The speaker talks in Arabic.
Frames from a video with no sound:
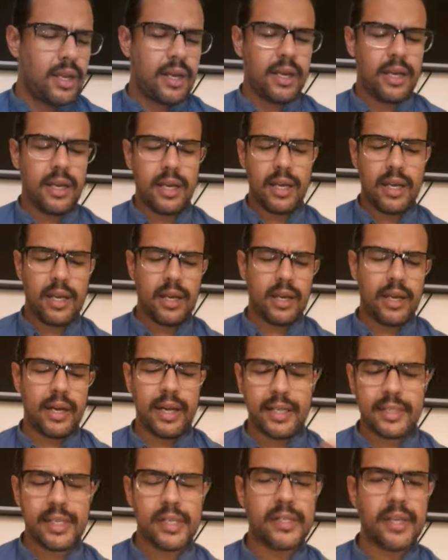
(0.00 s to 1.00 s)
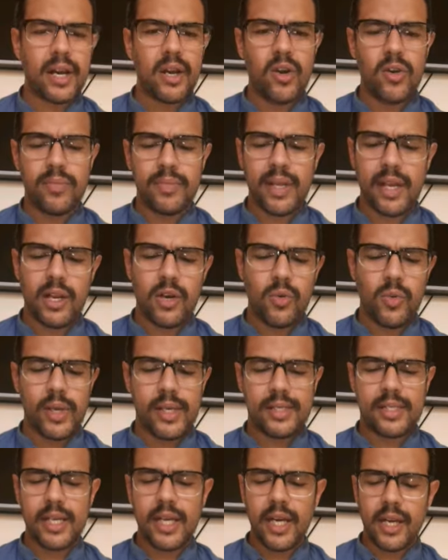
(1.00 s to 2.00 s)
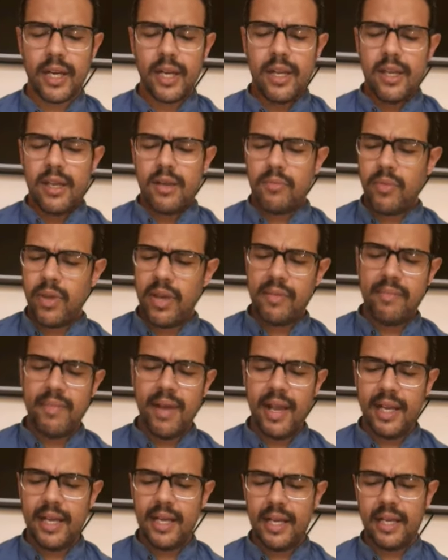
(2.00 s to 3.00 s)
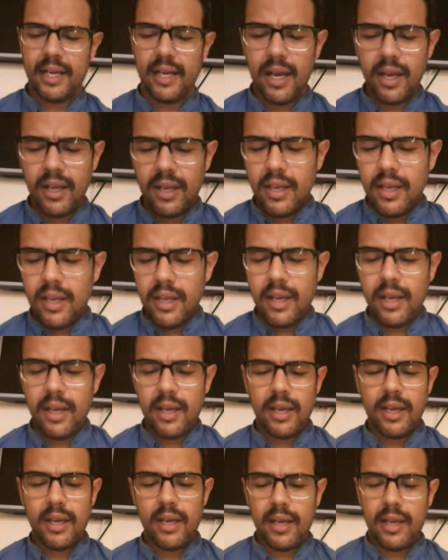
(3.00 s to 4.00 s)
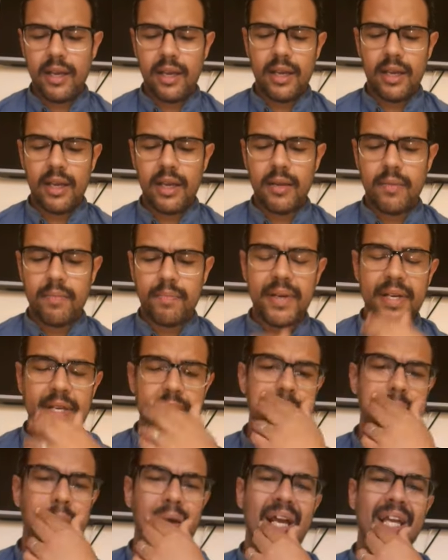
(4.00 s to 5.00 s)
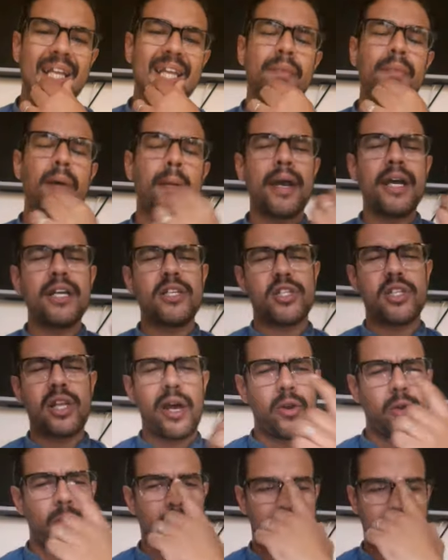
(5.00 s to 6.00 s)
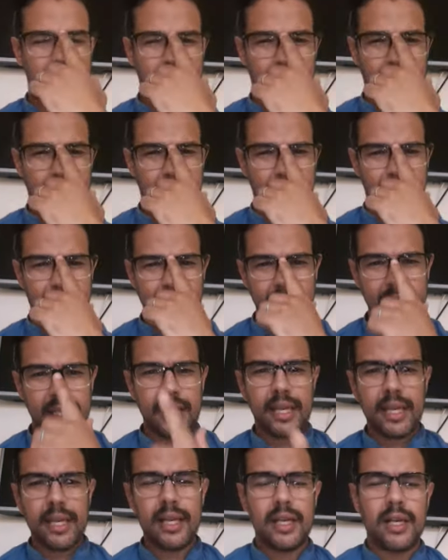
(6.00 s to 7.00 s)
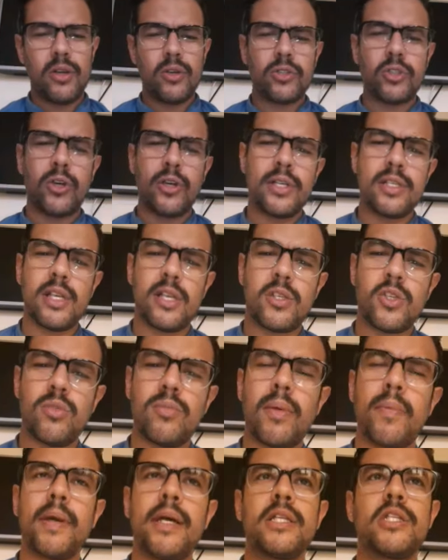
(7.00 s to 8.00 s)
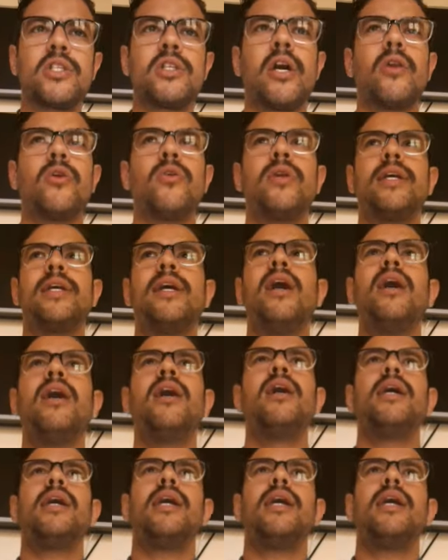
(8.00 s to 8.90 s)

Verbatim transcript: آه راه اعتذر لهم ذاك الوزير المهم ما علينا آه بالنسبه لهذيك ما بقاتش ضروريه هذيك لوتوريزاسيون ما بقاتش ضروريه